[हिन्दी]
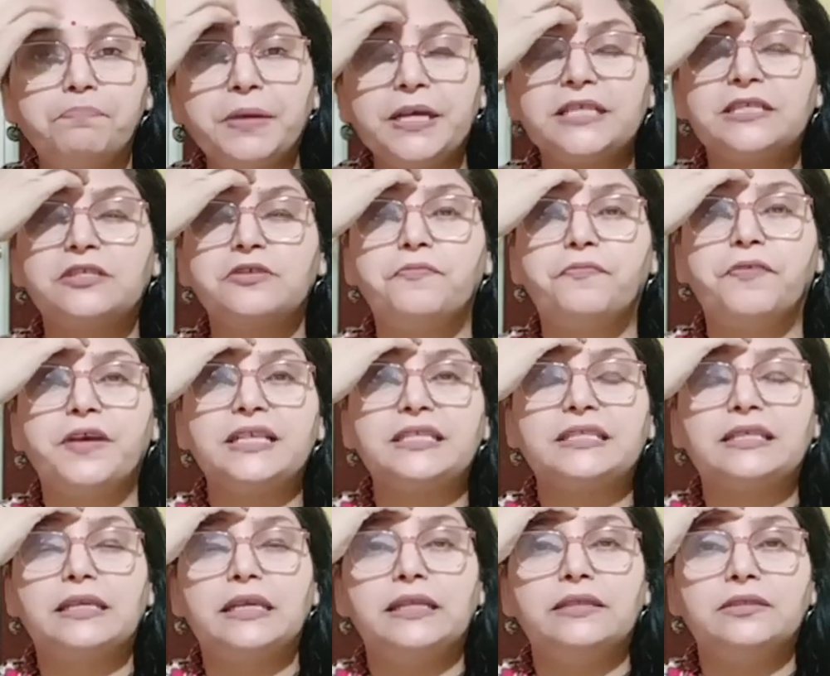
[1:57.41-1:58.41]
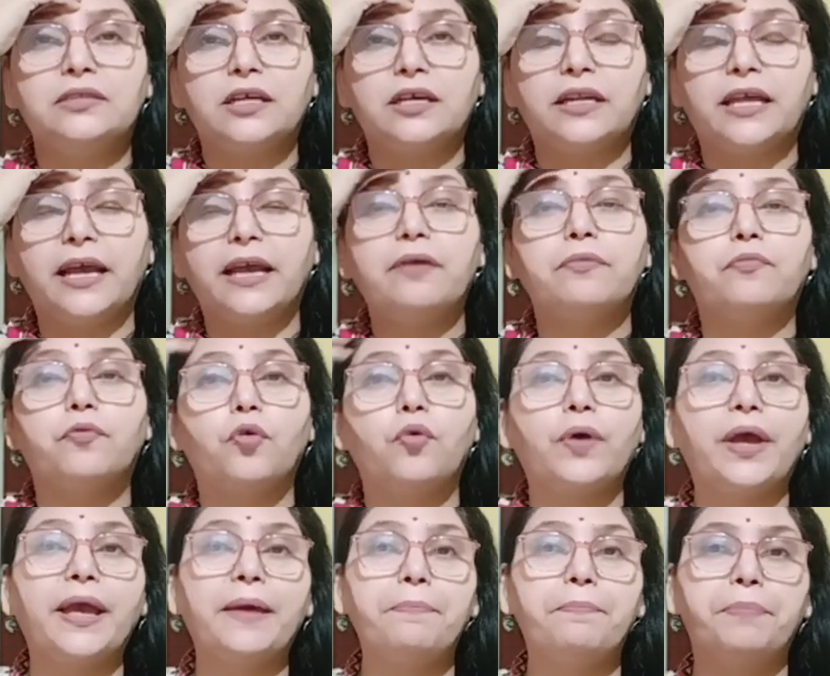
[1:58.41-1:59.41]
बेस्ट फेस क्लिंजर है
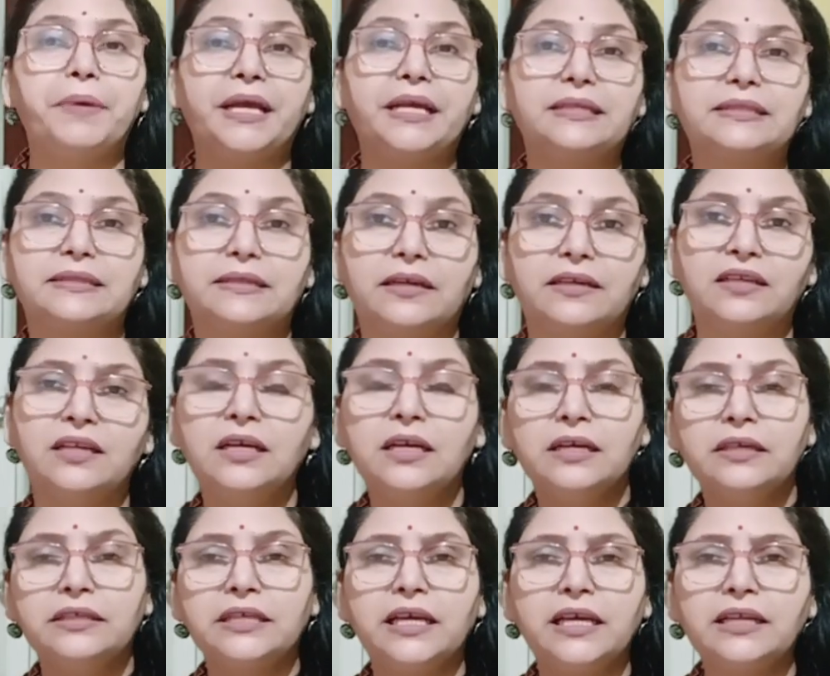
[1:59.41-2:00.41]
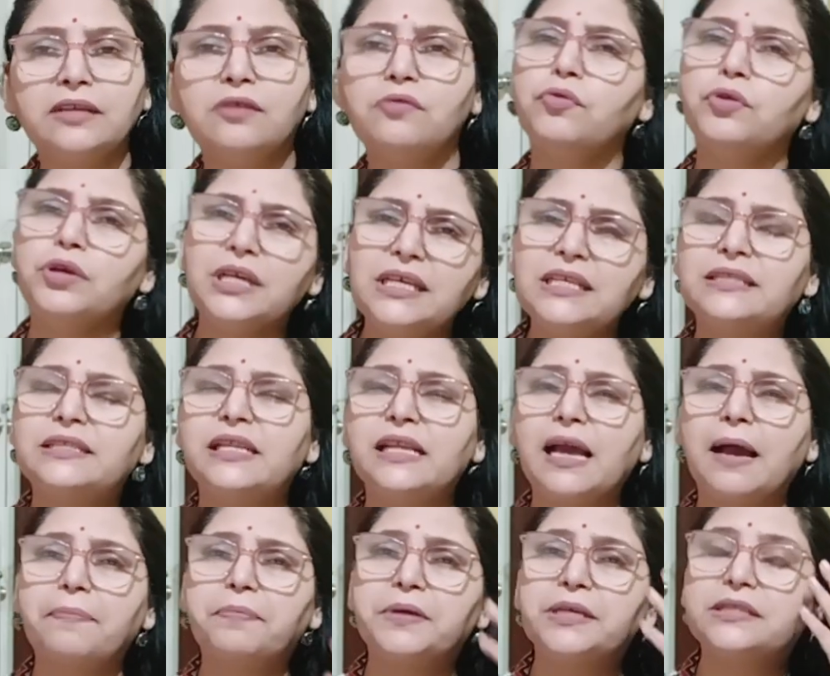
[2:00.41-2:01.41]
वो है बेसन ठीक है ना वो
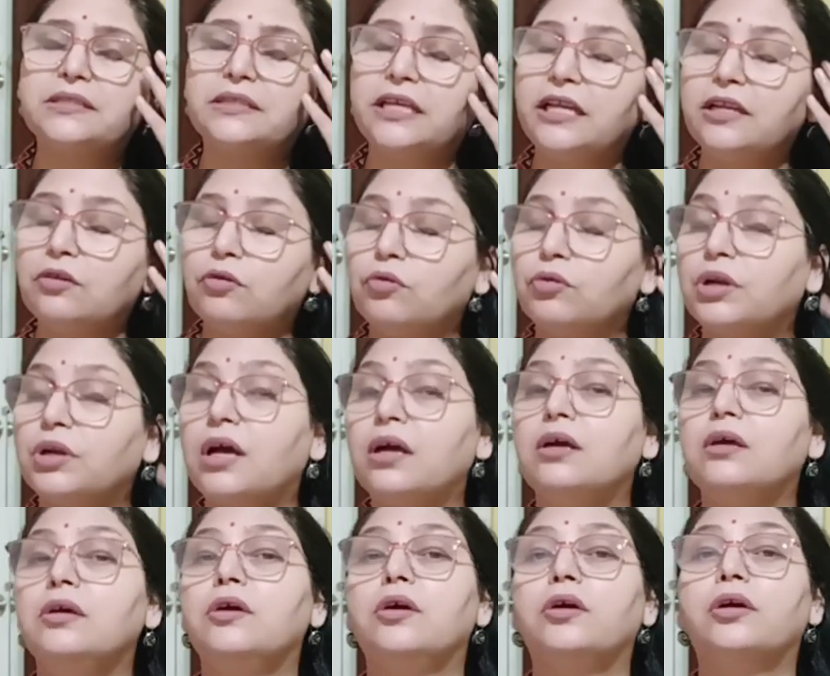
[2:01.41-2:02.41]
इजिली आपकी स्किन को ना